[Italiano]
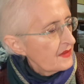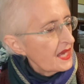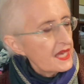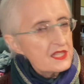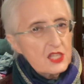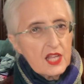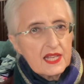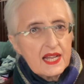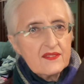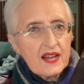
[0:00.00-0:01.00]
e c'è
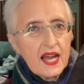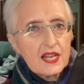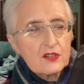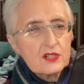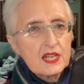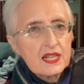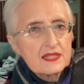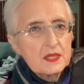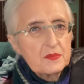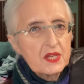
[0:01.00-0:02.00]
il cavallo
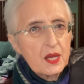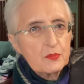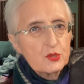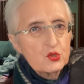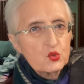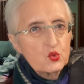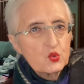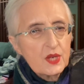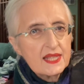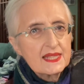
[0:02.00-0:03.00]
nella tipica
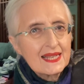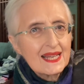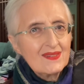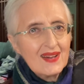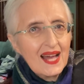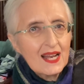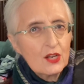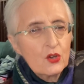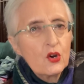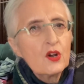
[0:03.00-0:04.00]
postura del
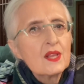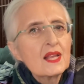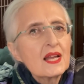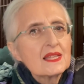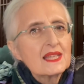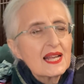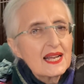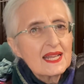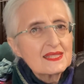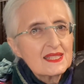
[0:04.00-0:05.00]
cavallo
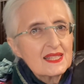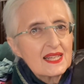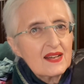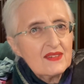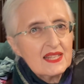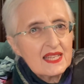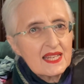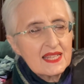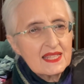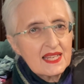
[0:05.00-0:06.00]
della carta del
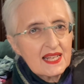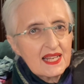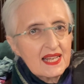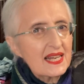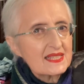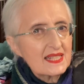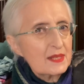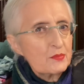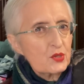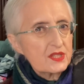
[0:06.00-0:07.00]
cavaliere delle carte
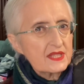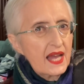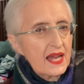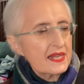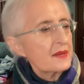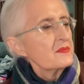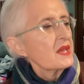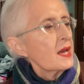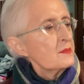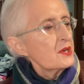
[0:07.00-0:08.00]
napoletane.
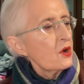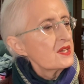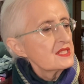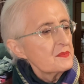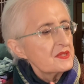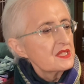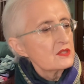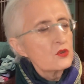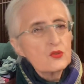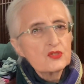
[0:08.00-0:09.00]
Però è sempre
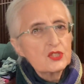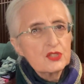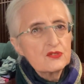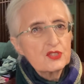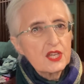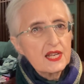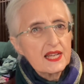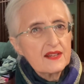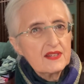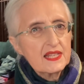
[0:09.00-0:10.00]
stato così, non c'era
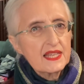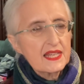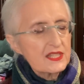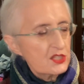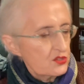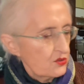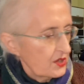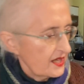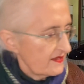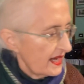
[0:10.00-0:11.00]
il cavaliere, c'è solo
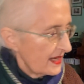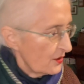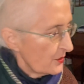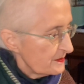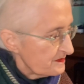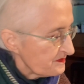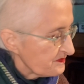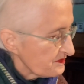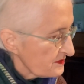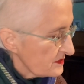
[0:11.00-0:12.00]
il cavallo.
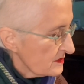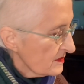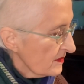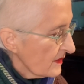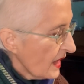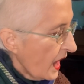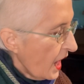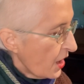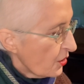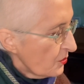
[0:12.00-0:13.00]

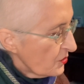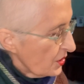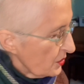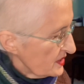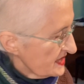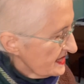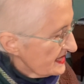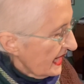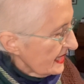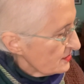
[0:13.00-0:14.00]
Comunque in questa
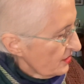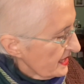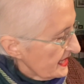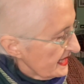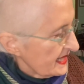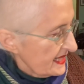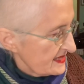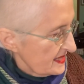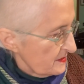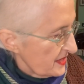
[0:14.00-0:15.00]
scatola che era in
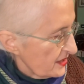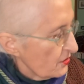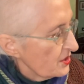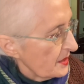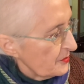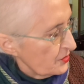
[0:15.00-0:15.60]
casa di mia nonna, poi